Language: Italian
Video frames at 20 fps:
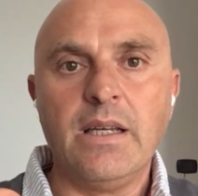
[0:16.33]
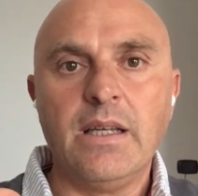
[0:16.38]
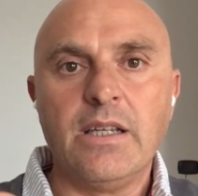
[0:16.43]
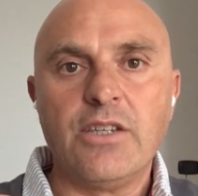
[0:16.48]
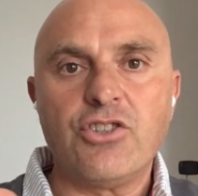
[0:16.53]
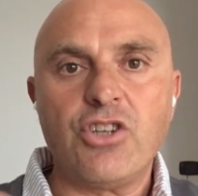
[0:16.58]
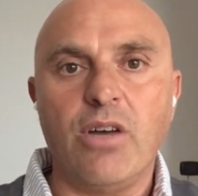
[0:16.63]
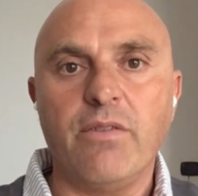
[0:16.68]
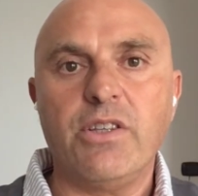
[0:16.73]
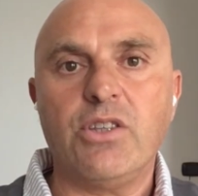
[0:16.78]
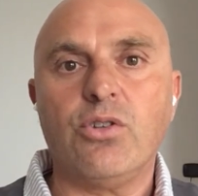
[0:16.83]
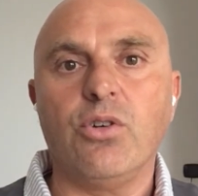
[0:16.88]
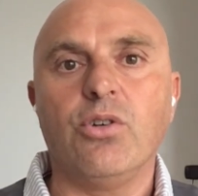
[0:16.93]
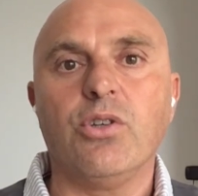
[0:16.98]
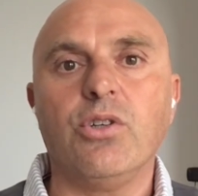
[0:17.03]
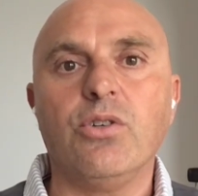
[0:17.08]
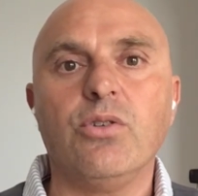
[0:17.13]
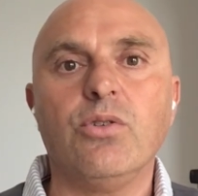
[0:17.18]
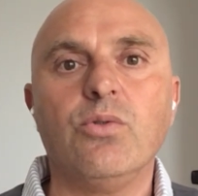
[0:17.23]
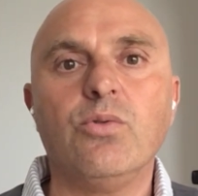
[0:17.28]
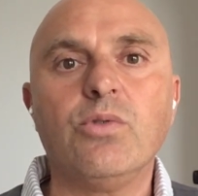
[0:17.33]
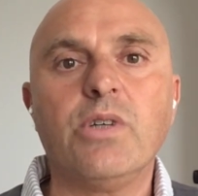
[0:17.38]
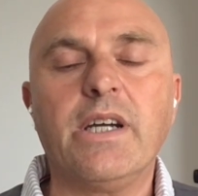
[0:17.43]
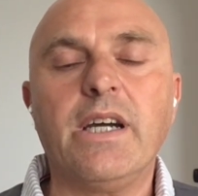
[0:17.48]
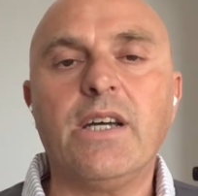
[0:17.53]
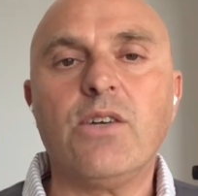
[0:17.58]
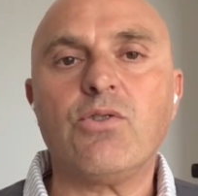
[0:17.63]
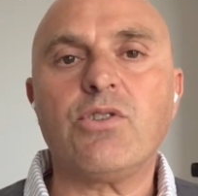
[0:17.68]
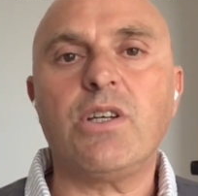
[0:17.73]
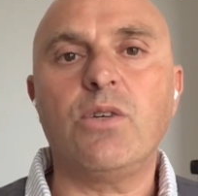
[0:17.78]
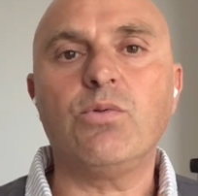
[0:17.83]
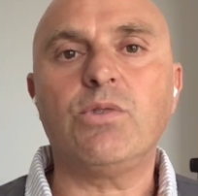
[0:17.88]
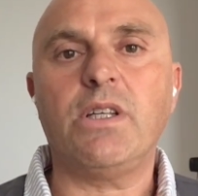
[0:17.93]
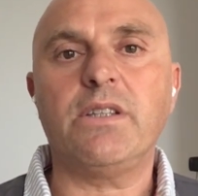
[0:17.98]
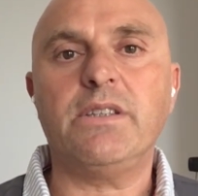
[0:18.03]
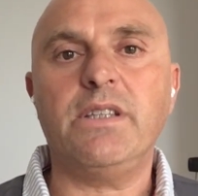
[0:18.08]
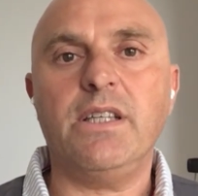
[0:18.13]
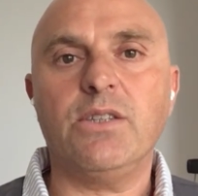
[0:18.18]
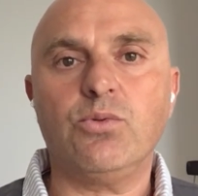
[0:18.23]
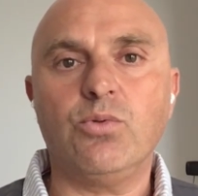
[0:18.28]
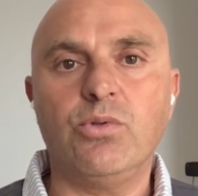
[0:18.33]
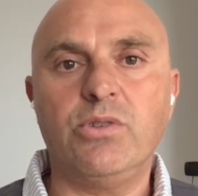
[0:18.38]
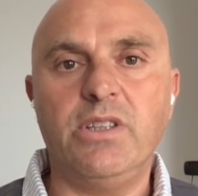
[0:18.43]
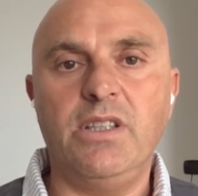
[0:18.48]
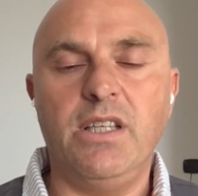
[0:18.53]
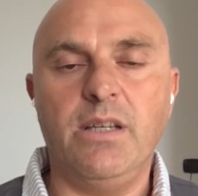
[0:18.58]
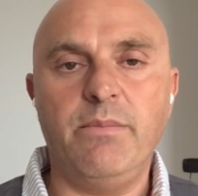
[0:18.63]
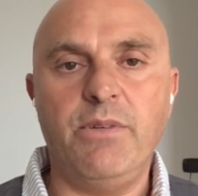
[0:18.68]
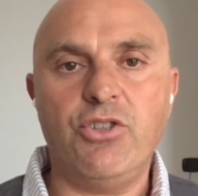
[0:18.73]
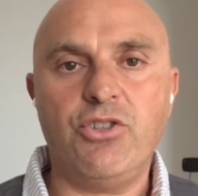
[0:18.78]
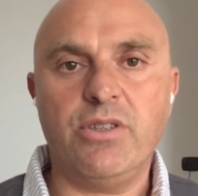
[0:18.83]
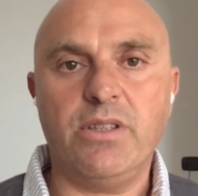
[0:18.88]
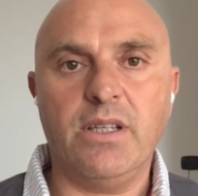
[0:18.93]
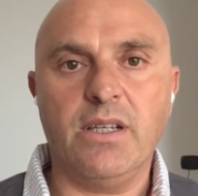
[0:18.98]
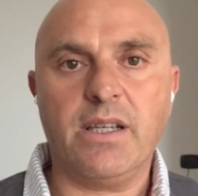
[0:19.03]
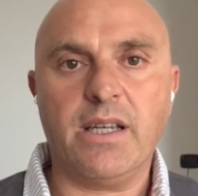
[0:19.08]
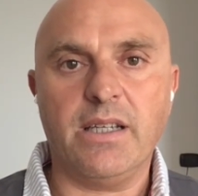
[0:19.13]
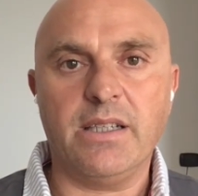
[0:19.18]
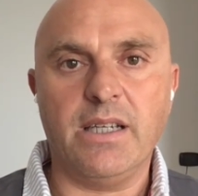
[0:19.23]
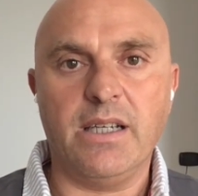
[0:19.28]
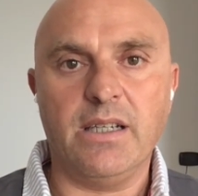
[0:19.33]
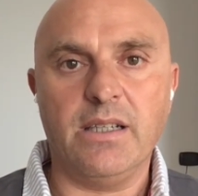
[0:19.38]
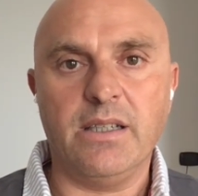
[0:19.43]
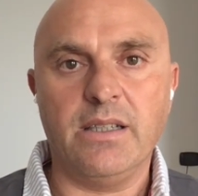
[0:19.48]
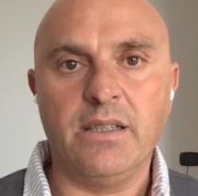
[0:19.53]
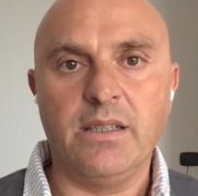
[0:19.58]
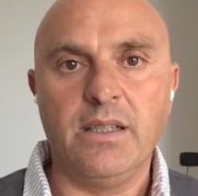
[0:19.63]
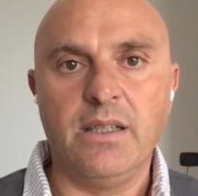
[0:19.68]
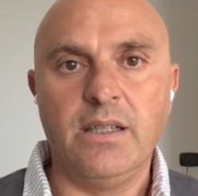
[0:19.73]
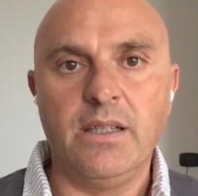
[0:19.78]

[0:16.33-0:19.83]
Ciao Vittorio, un caro saluto a te e a tutti gli amici del canale.